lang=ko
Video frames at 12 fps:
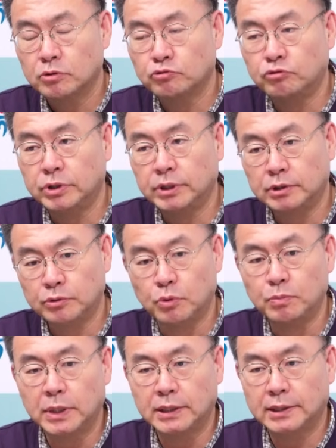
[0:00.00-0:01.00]
불의를
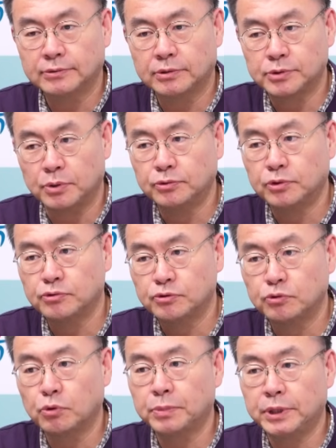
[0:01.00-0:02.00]
동반해서 전선주
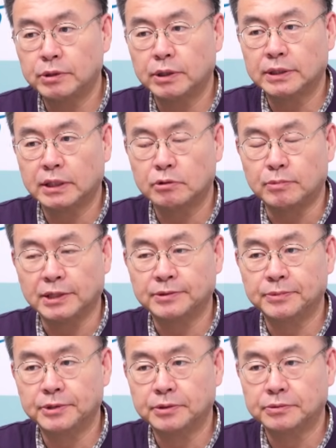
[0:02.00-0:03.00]
꼭 필요하다고
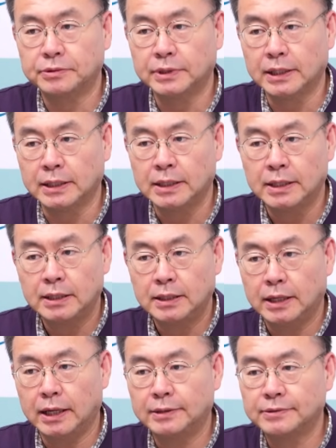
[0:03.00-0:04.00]
말씀드렸는데
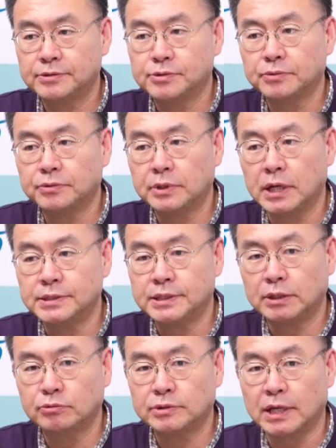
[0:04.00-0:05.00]
LS 전선
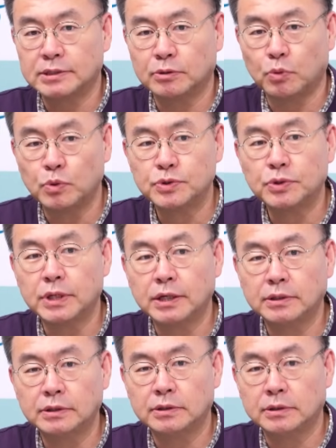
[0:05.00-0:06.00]
아시아도 사실
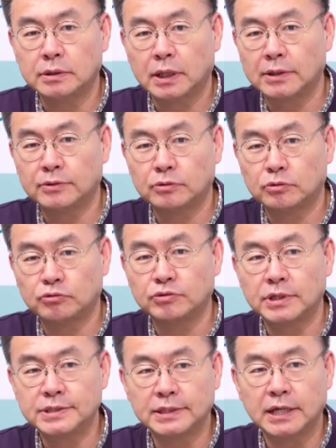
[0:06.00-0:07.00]
오전에는 한 두세
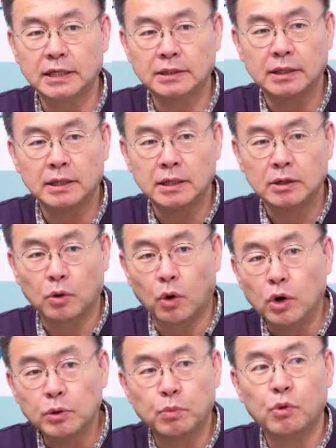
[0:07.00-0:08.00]
시간
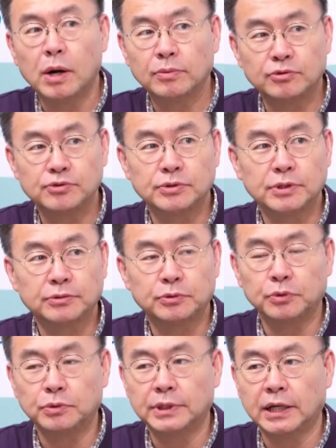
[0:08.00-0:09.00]
거의 보합 수준에서
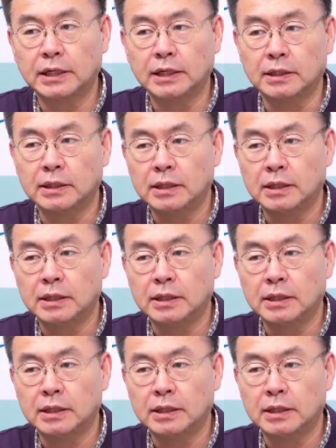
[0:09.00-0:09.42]
놀다가